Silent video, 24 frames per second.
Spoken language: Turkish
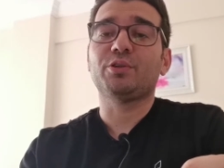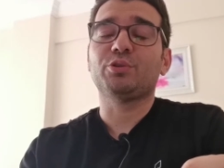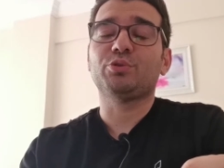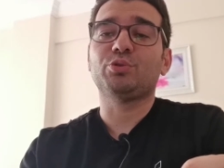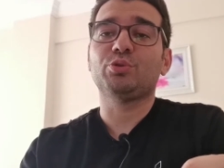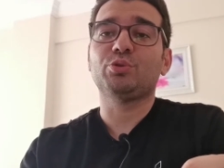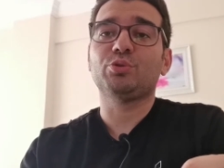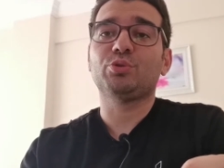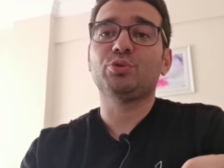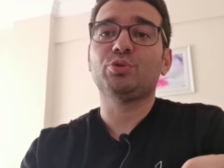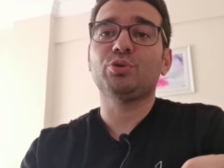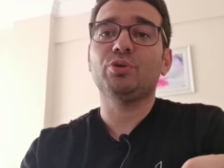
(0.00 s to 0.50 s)

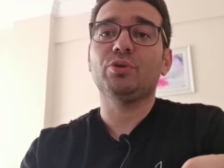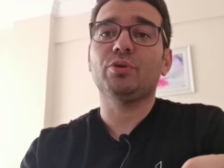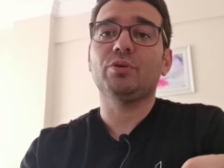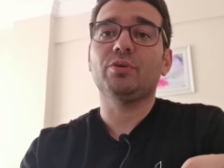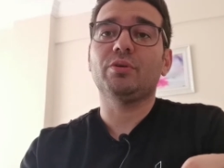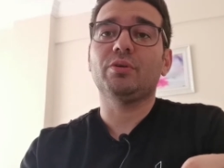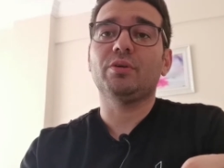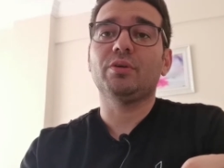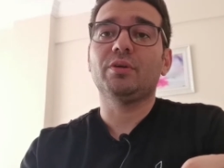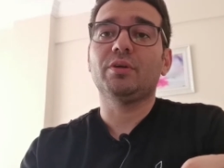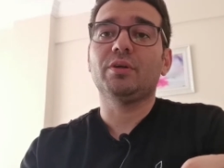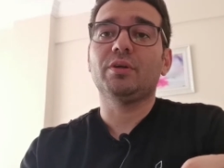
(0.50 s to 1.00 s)
Çünkü
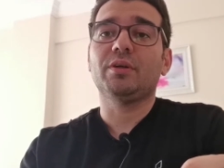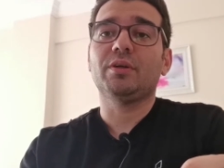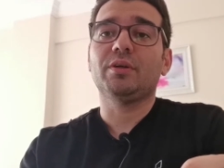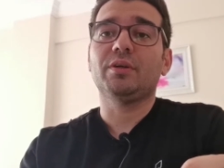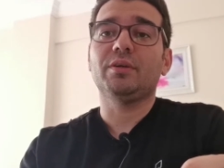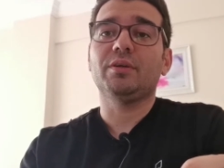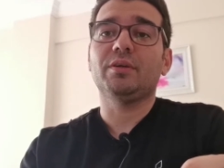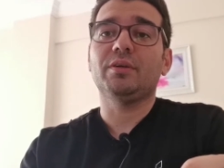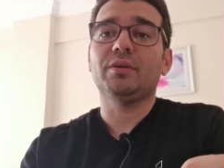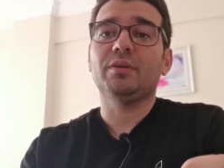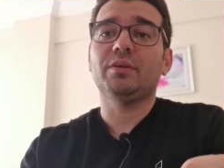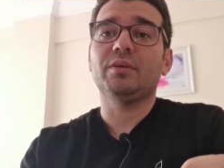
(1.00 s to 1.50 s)

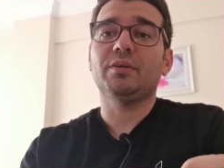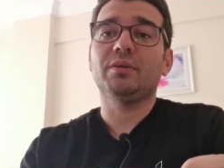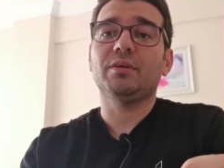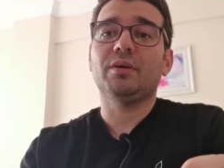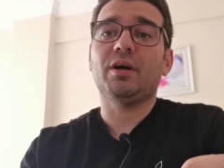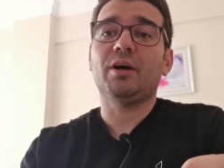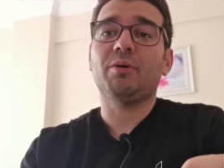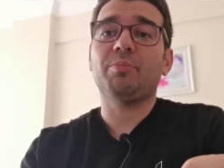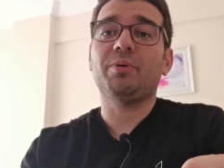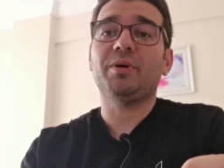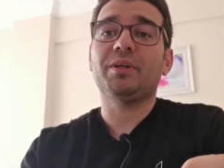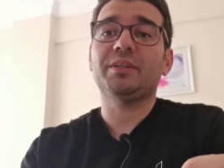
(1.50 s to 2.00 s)
e,
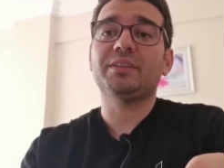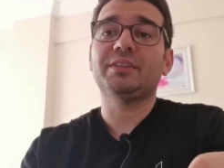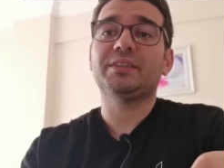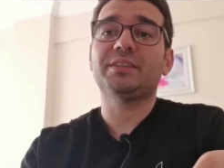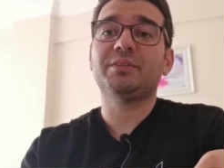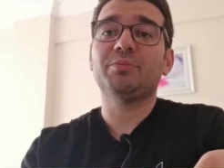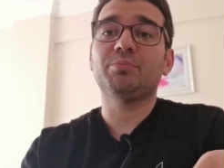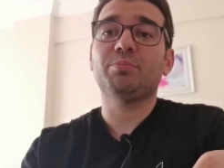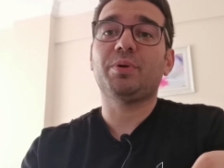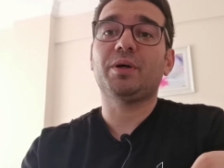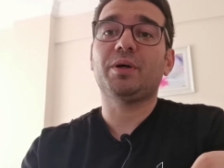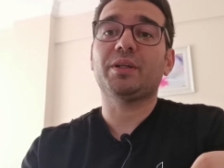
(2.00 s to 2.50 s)

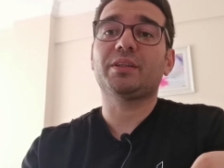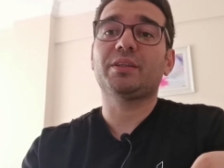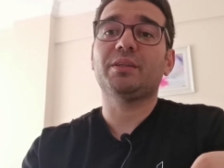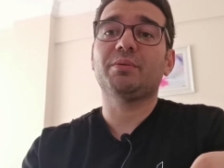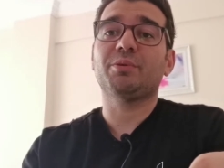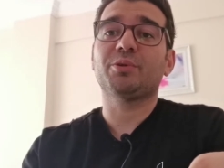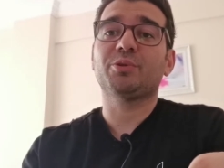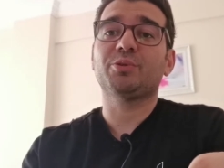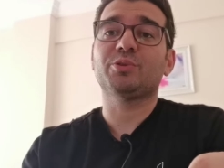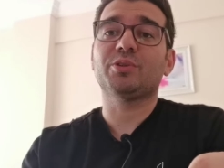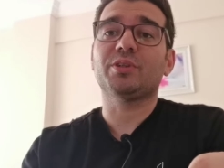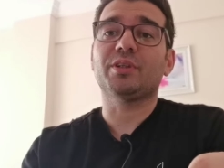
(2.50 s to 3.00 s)
apandisitim
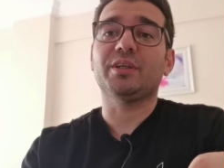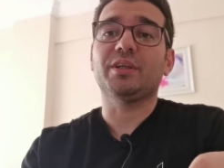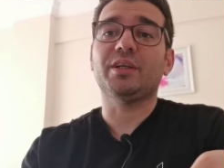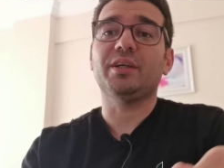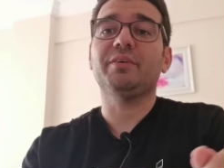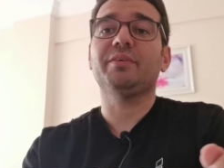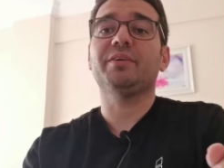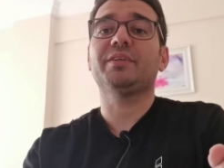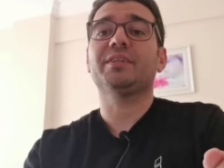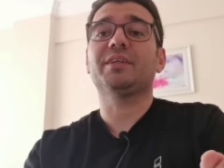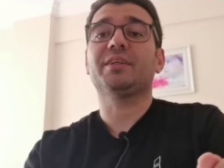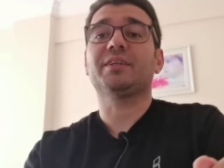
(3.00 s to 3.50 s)
patlamak üzere.
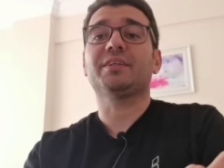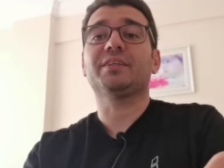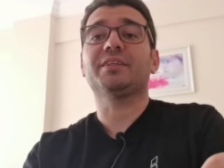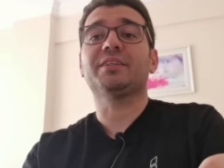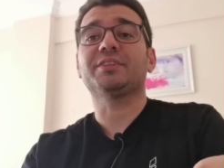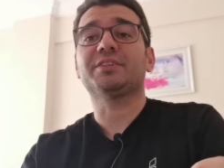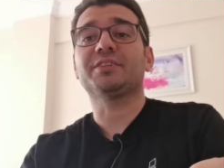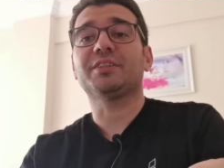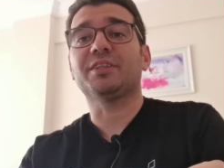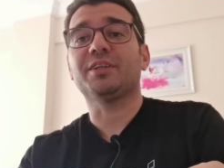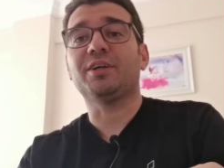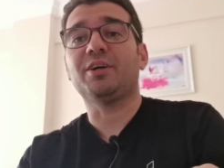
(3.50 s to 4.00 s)
Evet
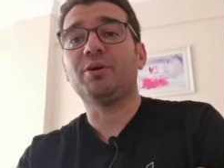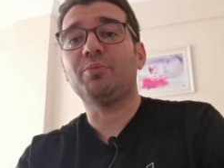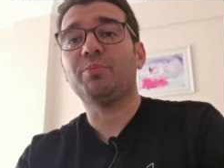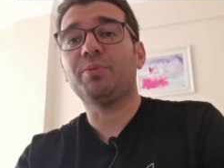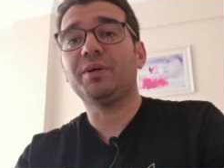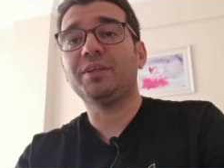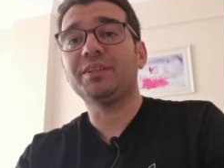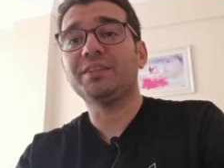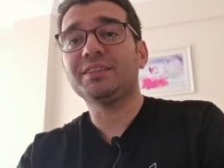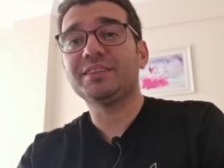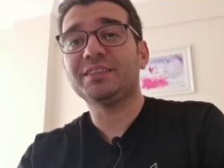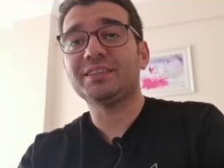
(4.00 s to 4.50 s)
arkadaşlar
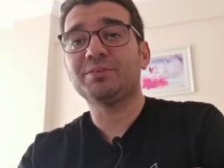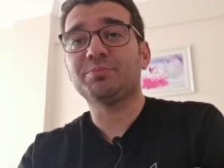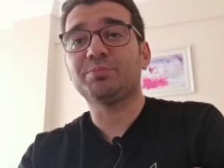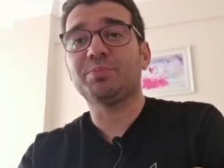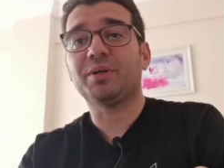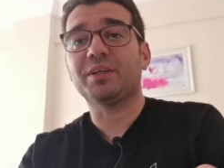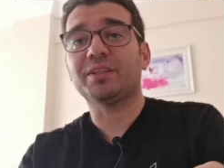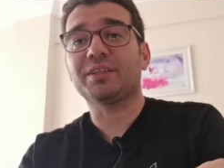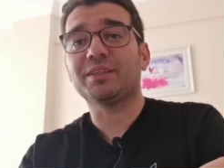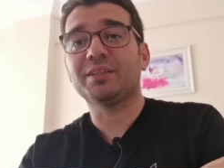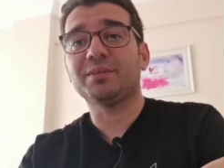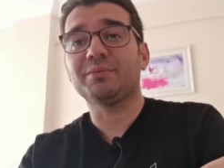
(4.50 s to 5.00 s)
apandisit
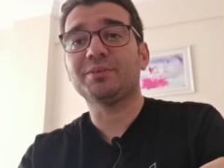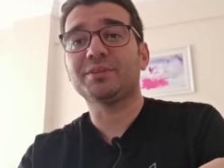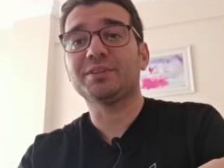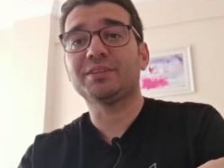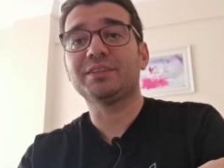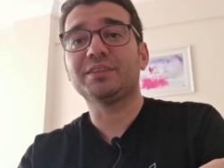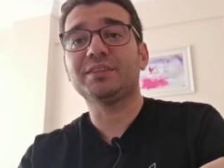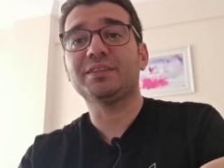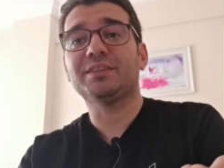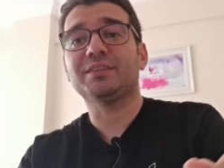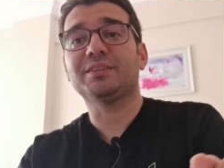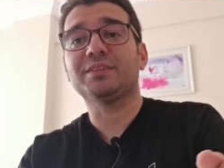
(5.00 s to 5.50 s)

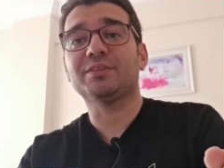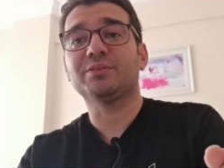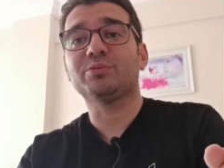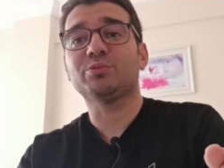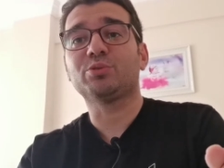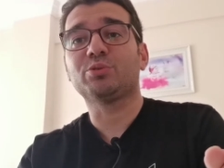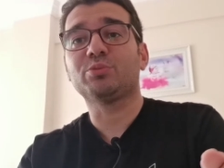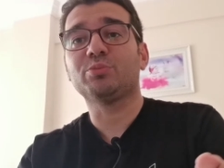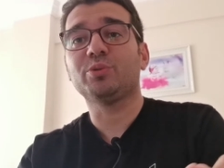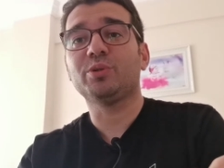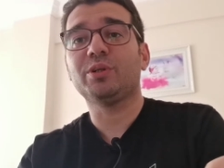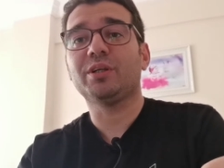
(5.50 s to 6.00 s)
patlaması e,
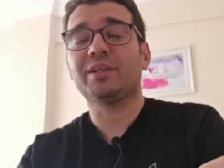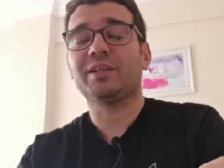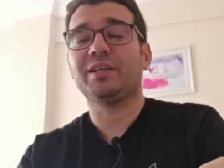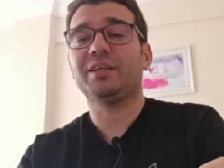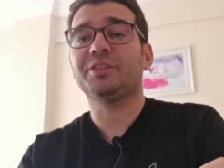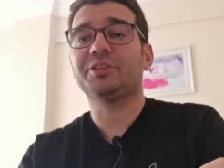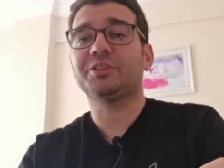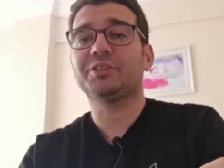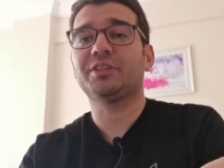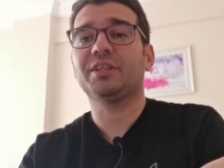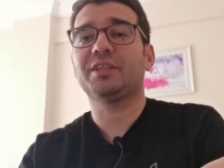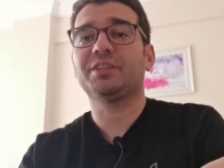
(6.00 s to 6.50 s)
durumuyla
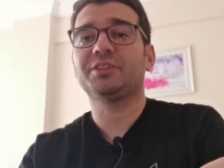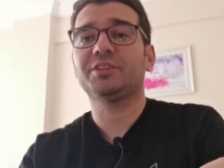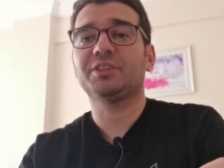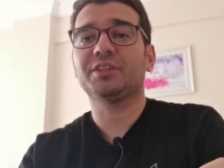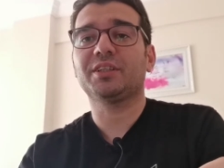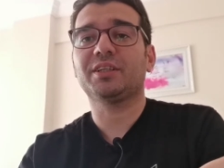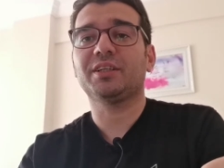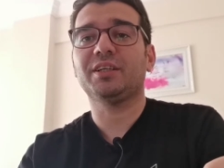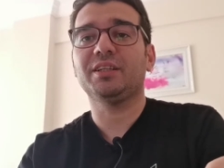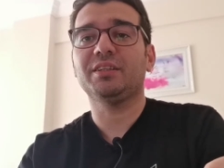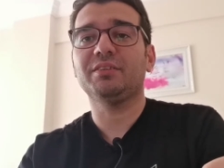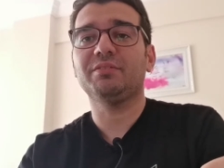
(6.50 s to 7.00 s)
karşı
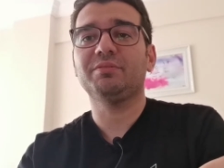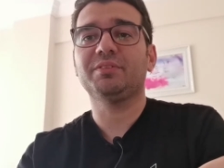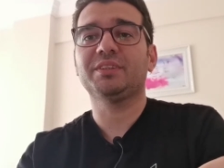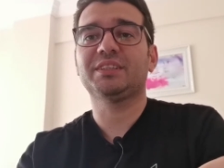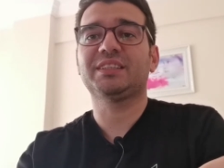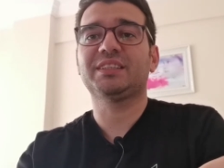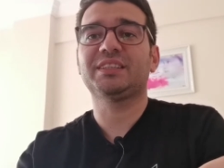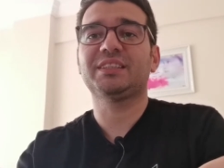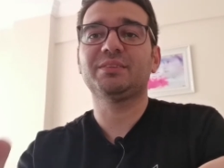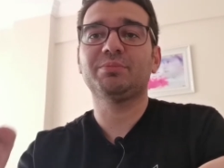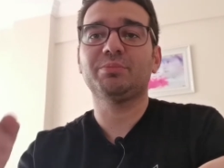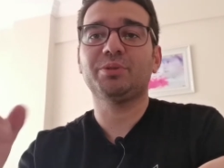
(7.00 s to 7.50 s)
karşıya kaldım ve
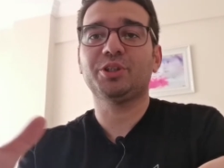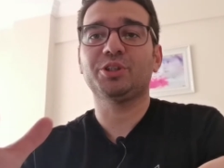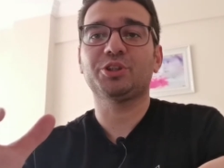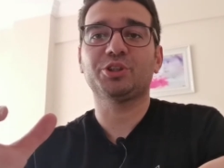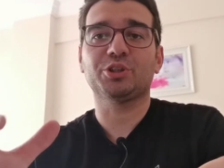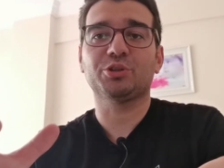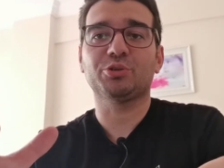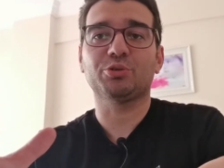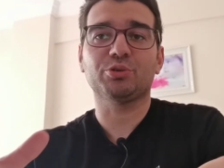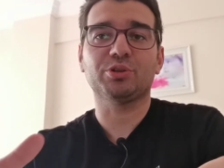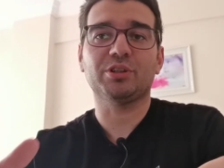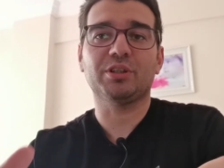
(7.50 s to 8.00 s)
sızma
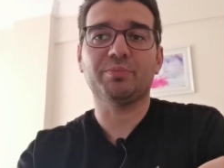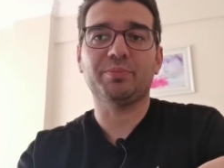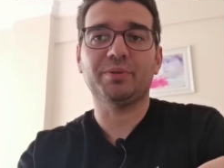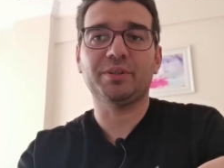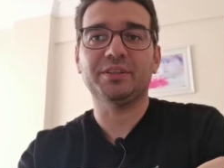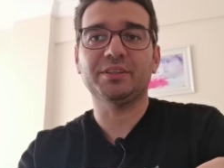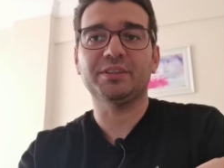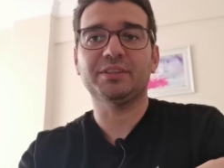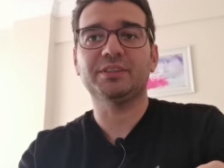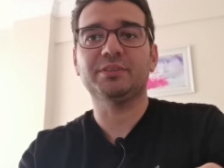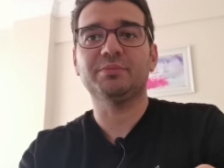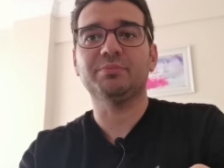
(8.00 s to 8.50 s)
yaşanıyordu
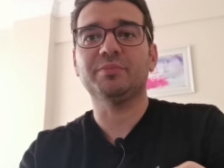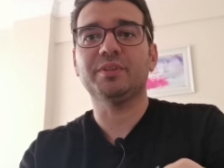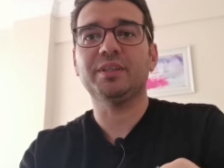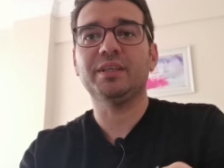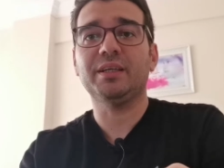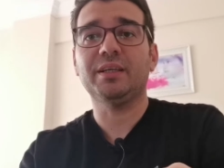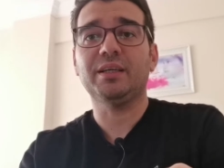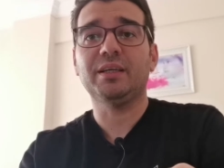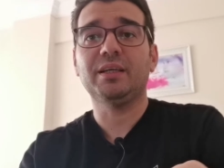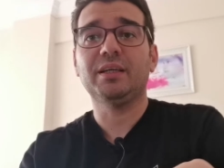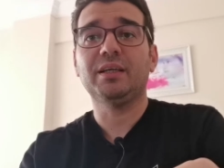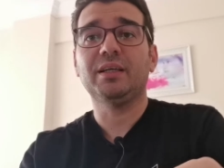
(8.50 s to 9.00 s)

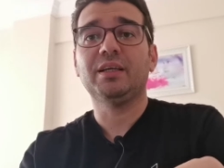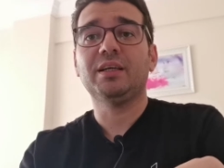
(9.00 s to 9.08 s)
apandisitimde.